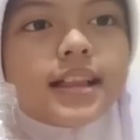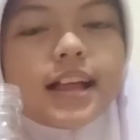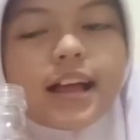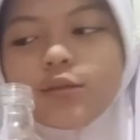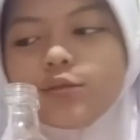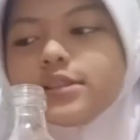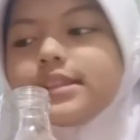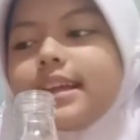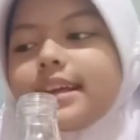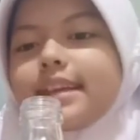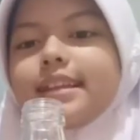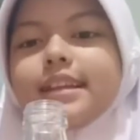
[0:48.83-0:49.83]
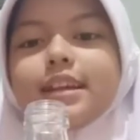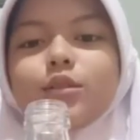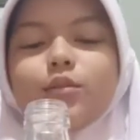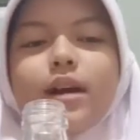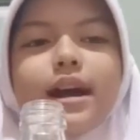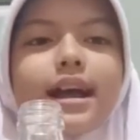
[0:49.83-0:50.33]
Lalu setelah kita
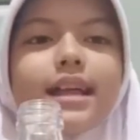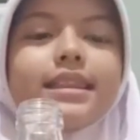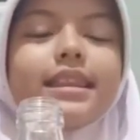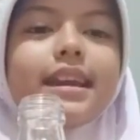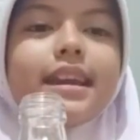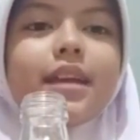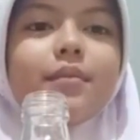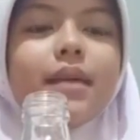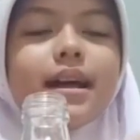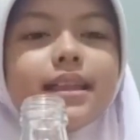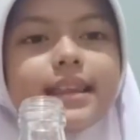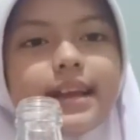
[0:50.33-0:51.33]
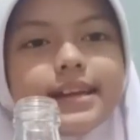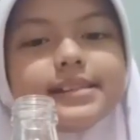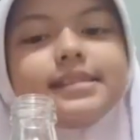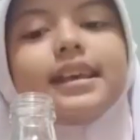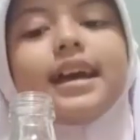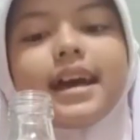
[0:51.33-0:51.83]
tuangkan tandai batas
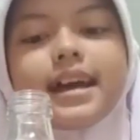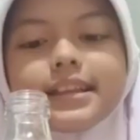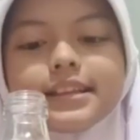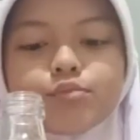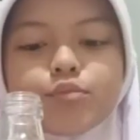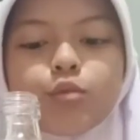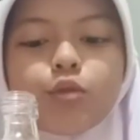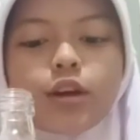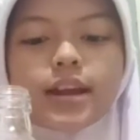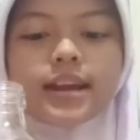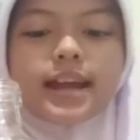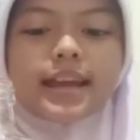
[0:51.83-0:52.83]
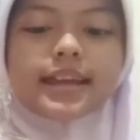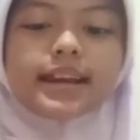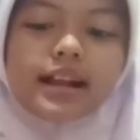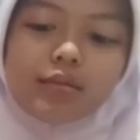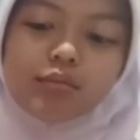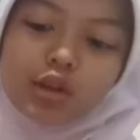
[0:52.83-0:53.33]
atas permukaan air
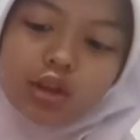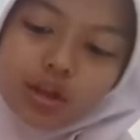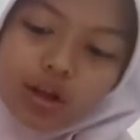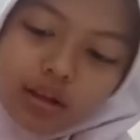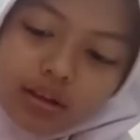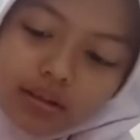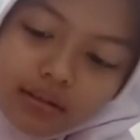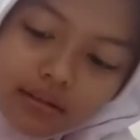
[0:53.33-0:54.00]
dalam botol.